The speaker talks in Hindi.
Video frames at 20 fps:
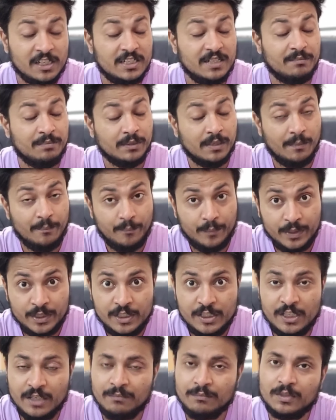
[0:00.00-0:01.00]
गजब का
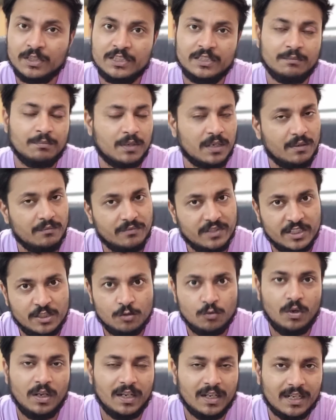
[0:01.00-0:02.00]
बीजीएम गजब का
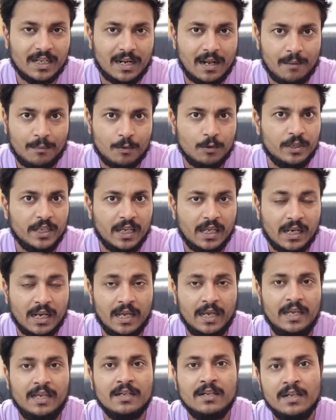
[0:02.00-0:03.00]
विजुअल अगर आपको देखना
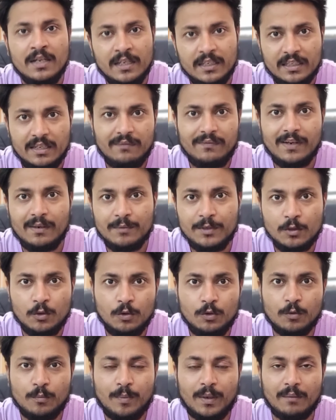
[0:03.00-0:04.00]
है ये फिल्म
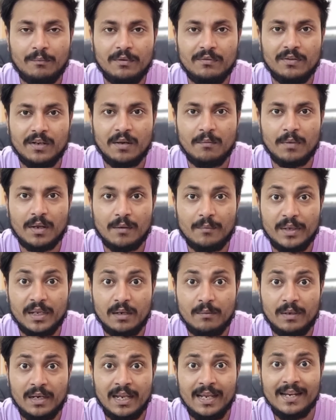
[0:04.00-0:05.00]
यूट्यूब पर भी फ्री में
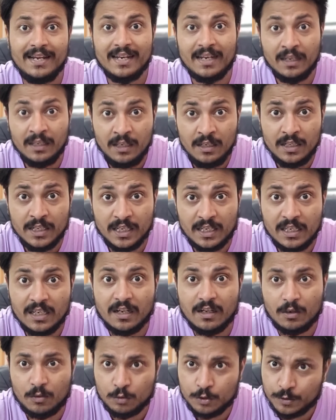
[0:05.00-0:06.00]
अवेलेबल है नहीं देखी
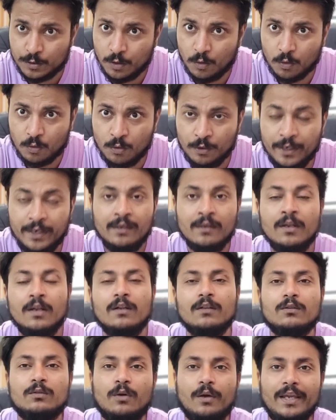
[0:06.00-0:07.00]
अगर कुछ लोगों ने
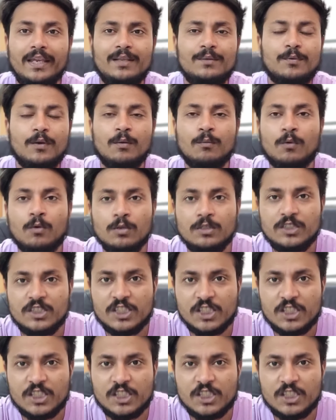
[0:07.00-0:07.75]
तो इस फिल्म को